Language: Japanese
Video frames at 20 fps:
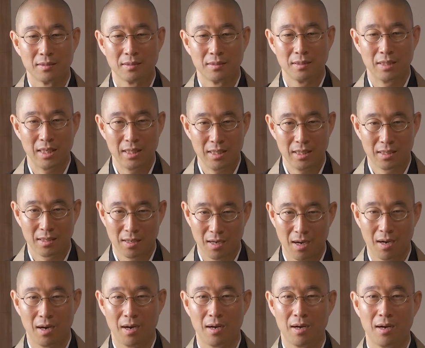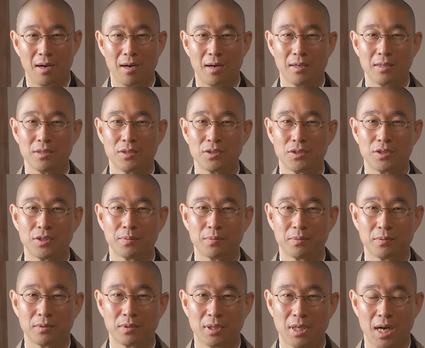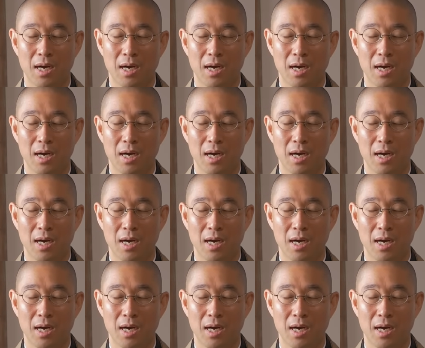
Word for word: 何か自分